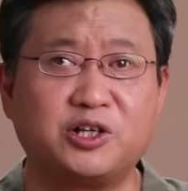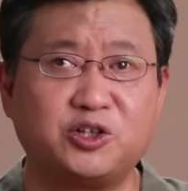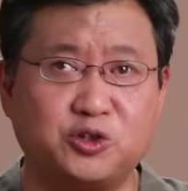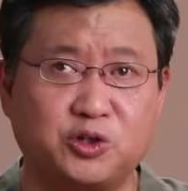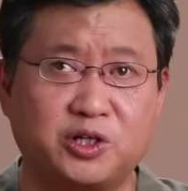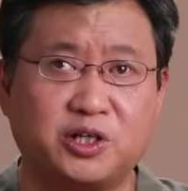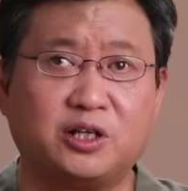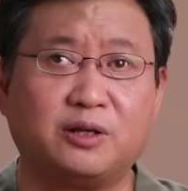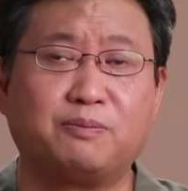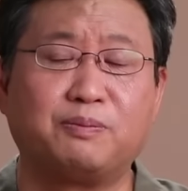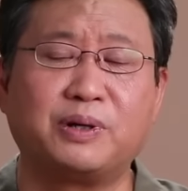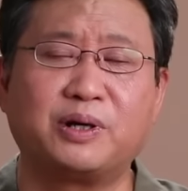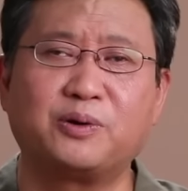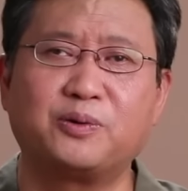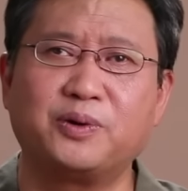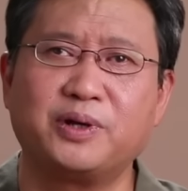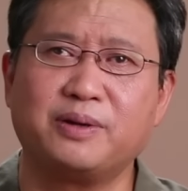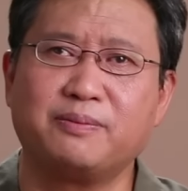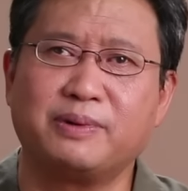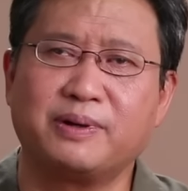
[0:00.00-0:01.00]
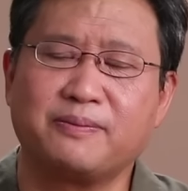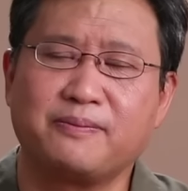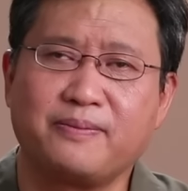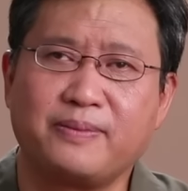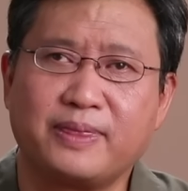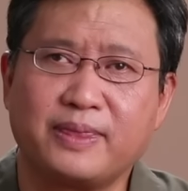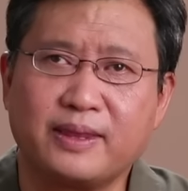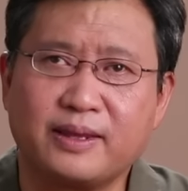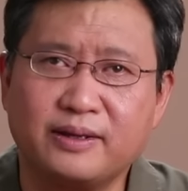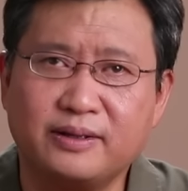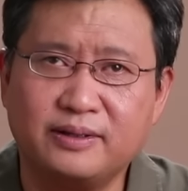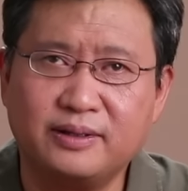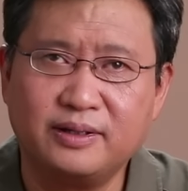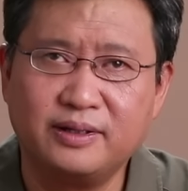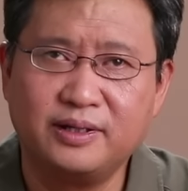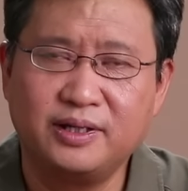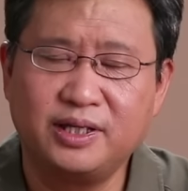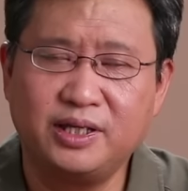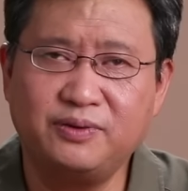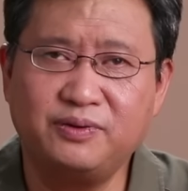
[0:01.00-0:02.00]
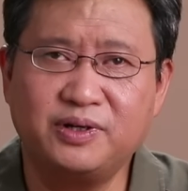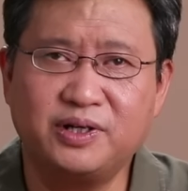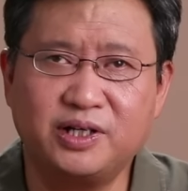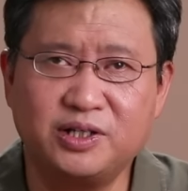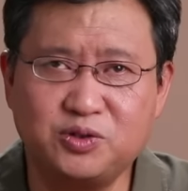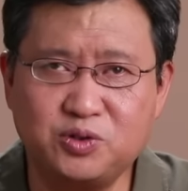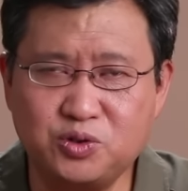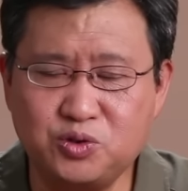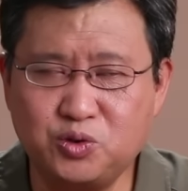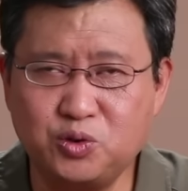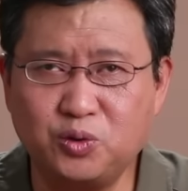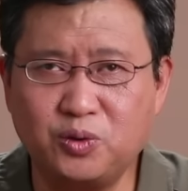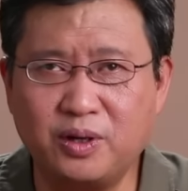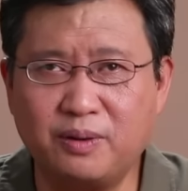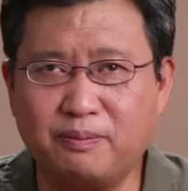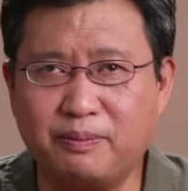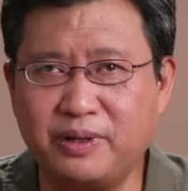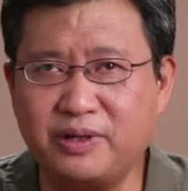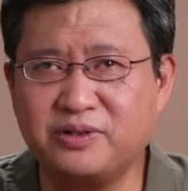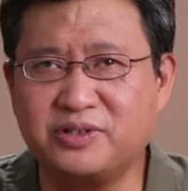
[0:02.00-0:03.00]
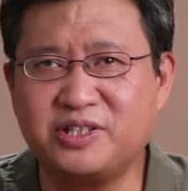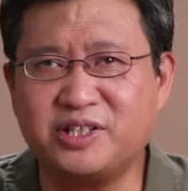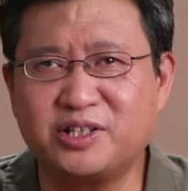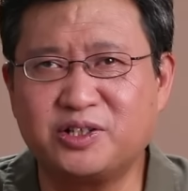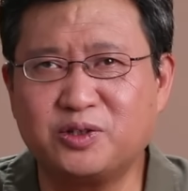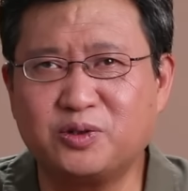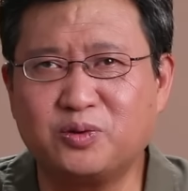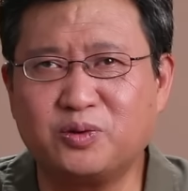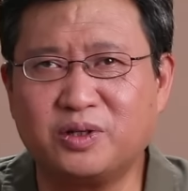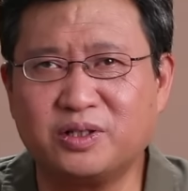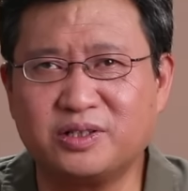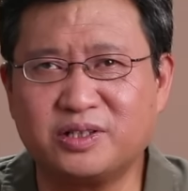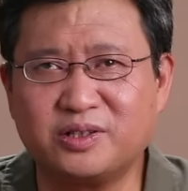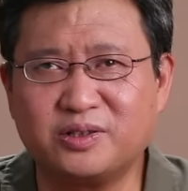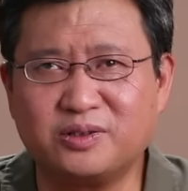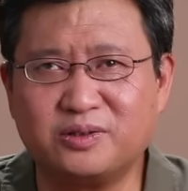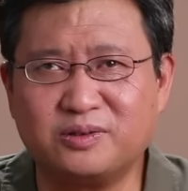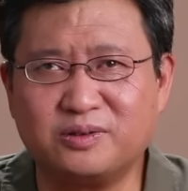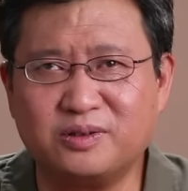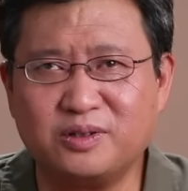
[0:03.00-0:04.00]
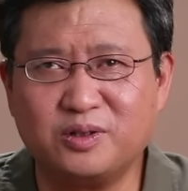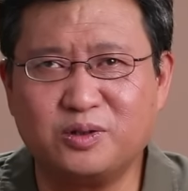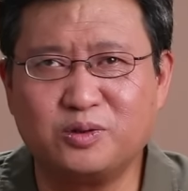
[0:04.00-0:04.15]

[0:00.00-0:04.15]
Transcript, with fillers: 就可能崩溃嘛，因为俄军军官没有接受过这种